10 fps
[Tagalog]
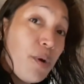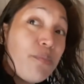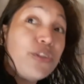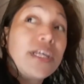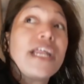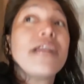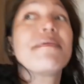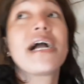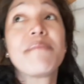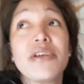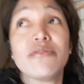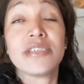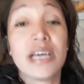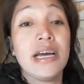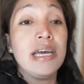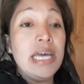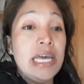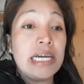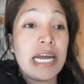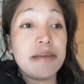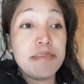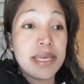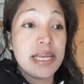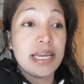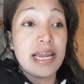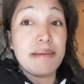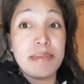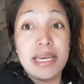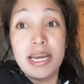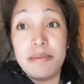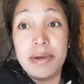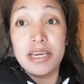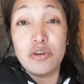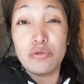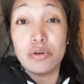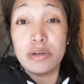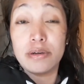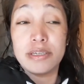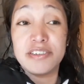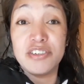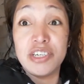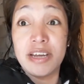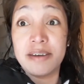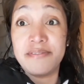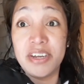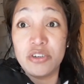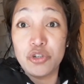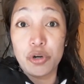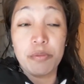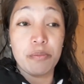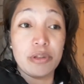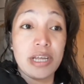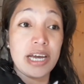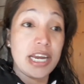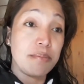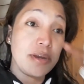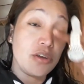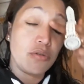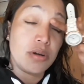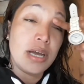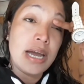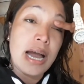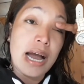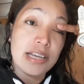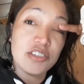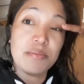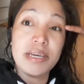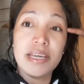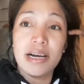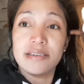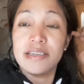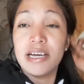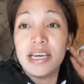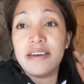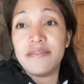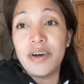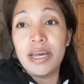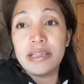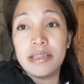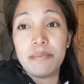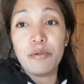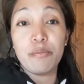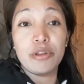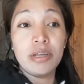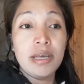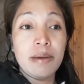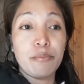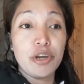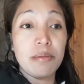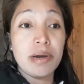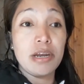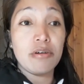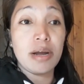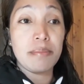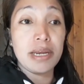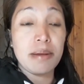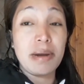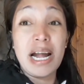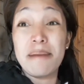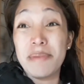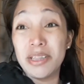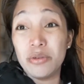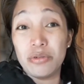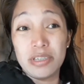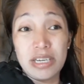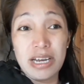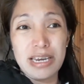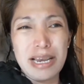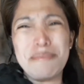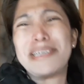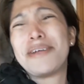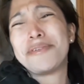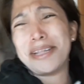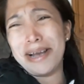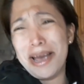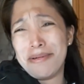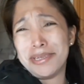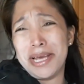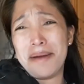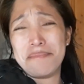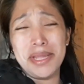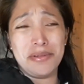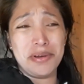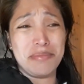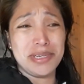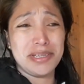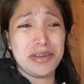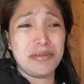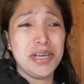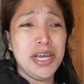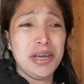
pupunta na naman kami doon sa kaibigan namin na naman yung si Jean Adventure. Pupuntahan namin yung husband niya kasi nag-invite na pupun pwede ba daw kami na maghapit doon sa kanila basta si Tagalog sa hapit oy basta yung